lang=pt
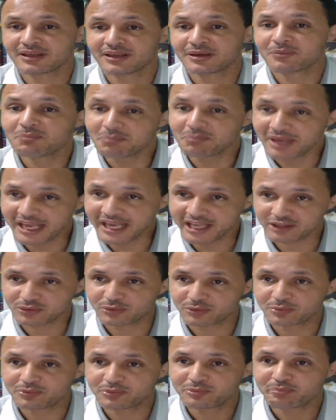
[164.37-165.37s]

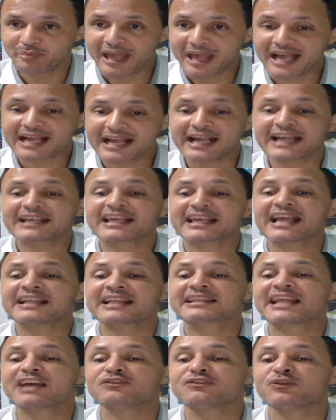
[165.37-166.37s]
Medo, pega aí quem
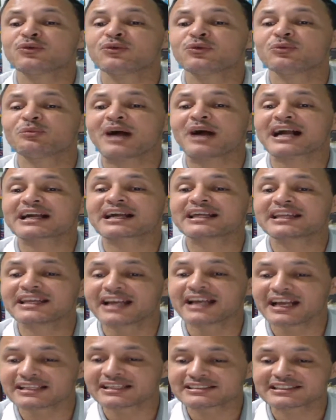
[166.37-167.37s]
teve uma
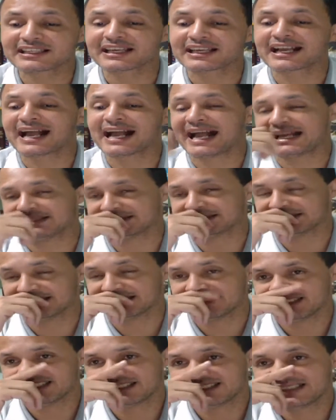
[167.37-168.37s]
criança em casa,
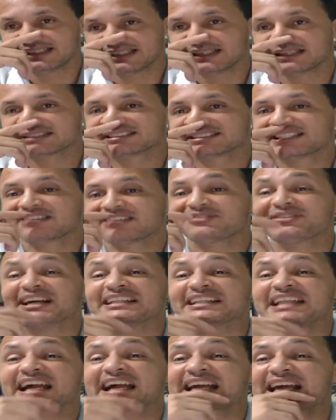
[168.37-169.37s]
você
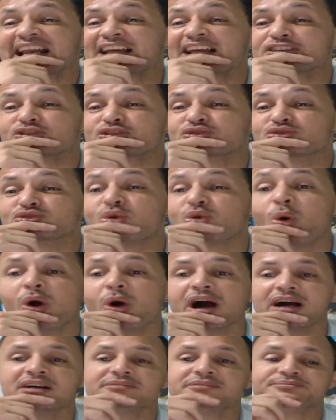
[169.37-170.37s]
vai dar aquela
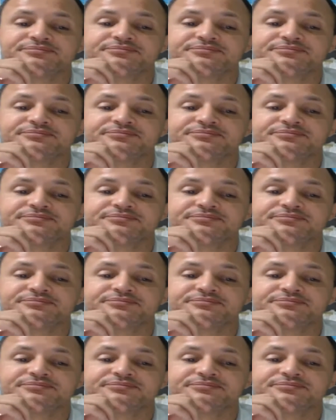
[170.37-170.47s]
surra.